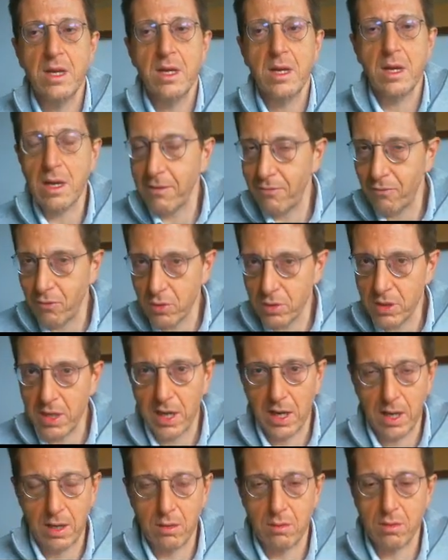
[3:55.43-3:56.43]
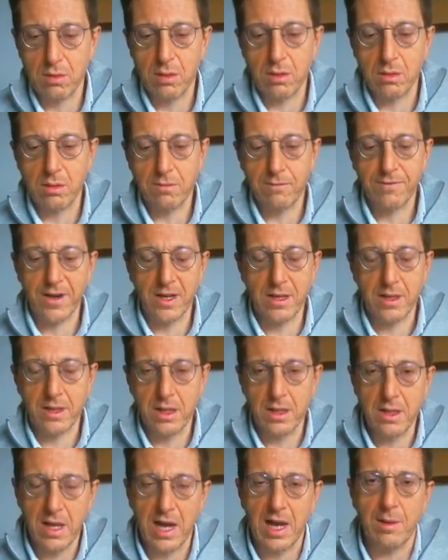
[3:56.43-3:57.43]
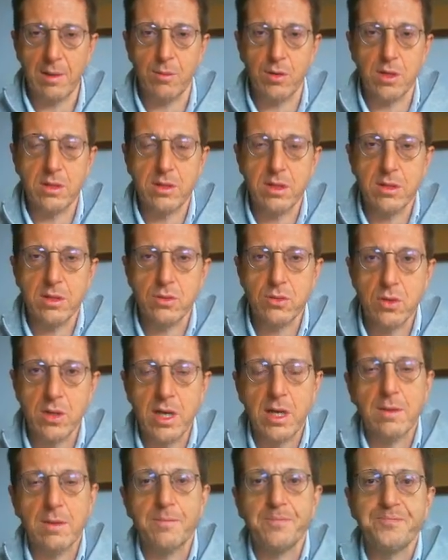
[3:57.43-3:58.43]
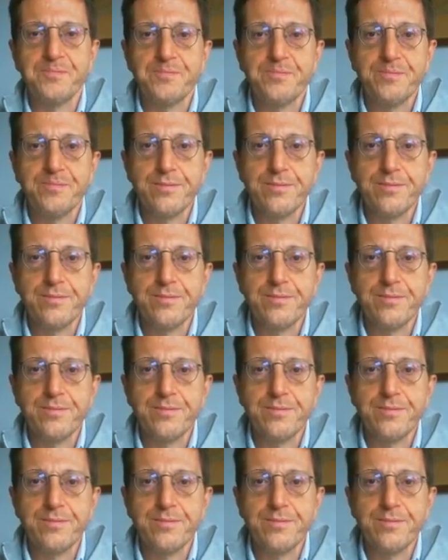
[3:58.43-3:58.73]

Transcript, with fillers: che vuol dire, non, non fraintendiamo, nel senso che